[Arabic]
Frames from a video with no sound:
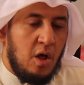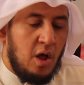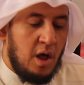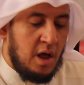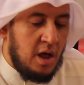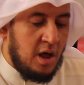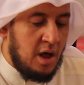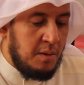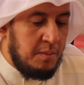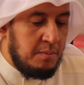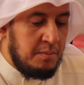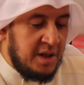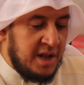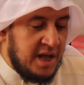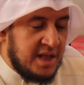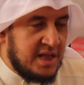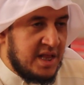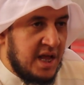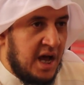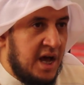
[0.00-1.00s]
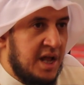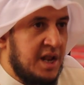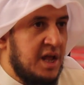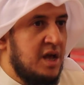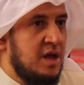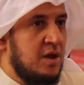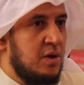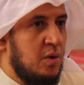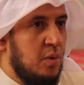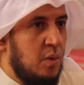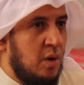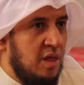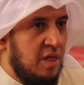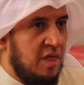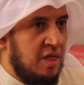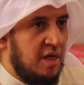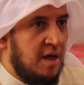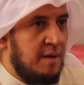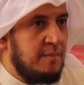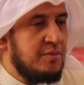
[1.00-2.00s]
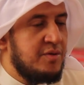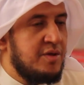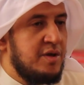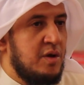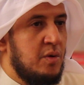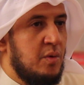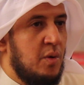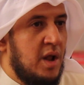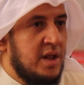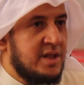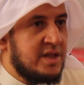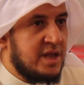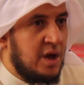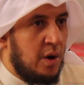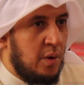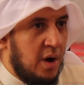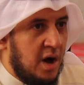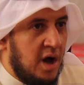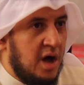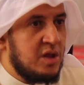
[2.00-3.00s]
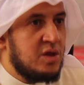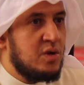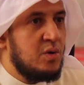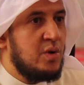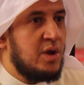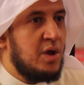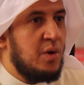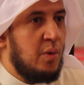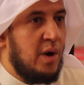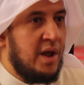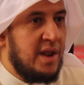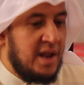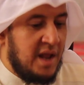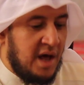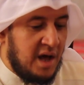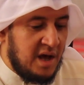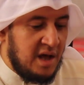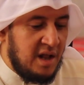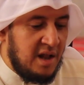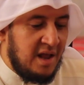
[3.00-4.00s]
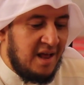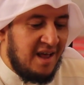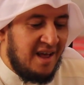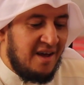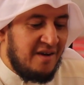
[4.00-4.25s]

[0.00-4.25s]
آه، من التحرير والضبط والتواتر والنقل